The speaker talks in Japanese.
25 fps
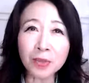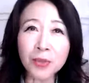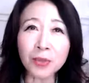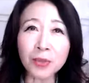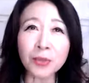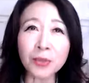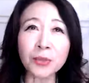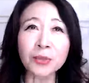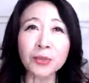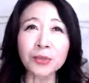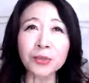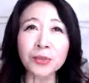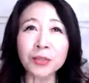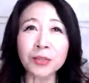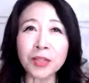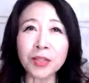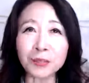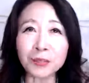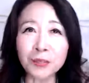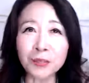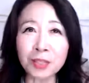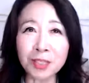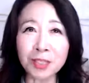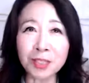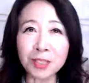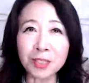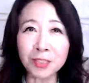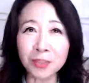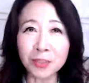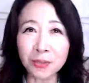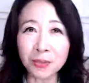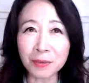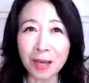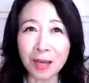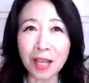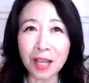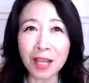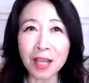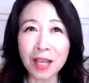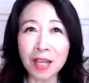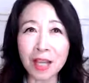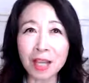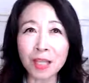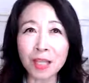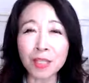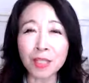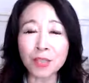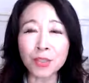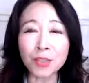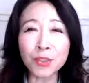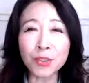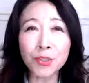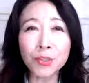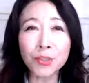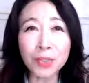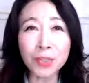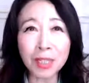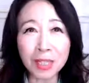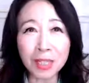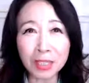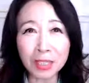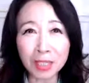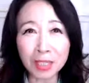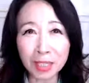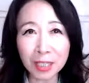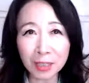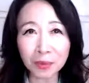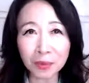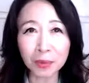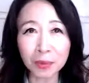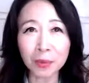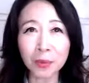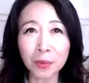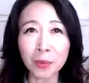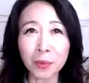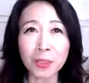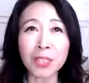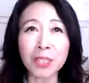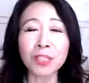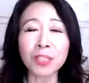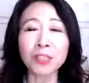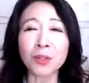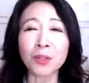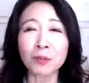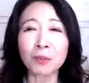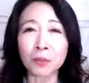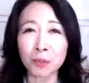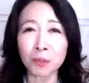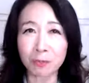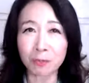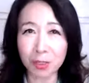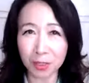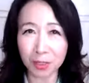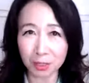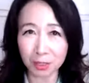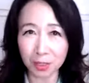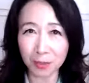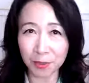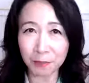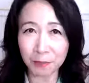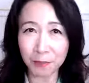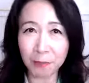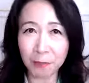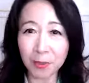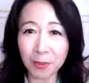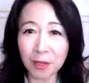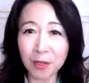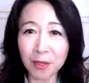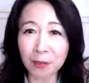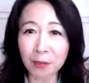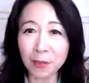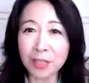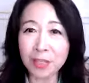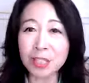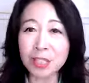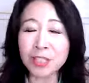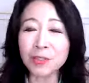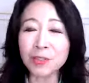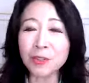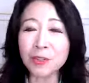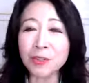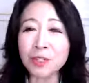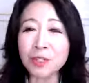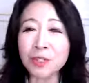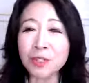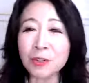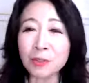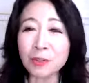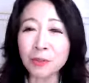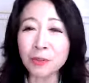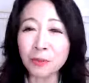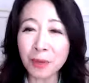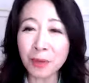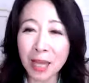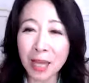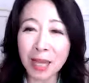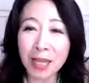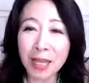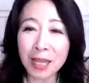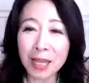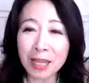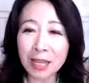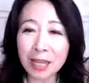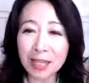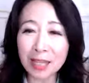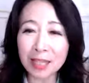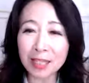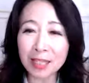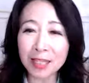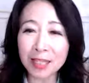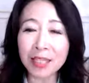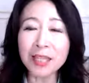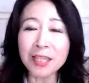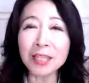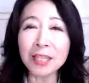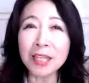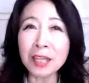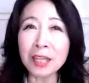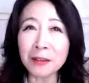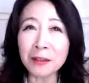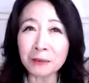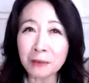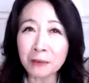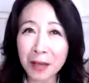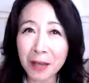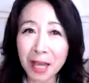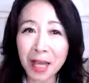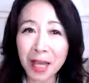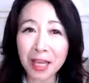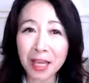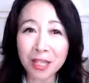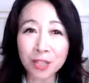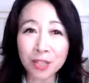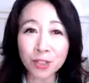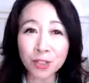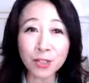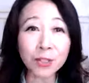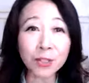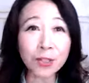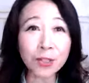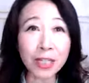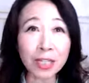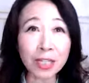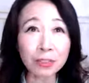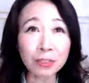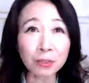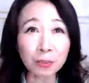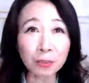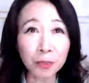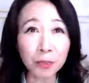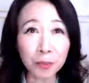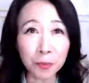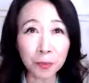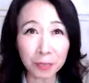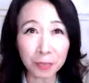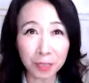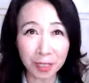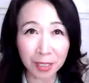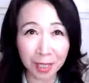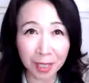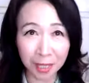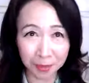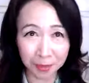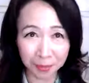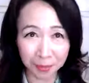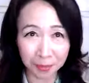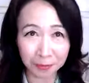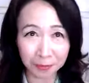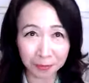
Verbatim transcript: 力となるのが実は習慣だと私は思います。私の持論は、人間は習慣の動物である。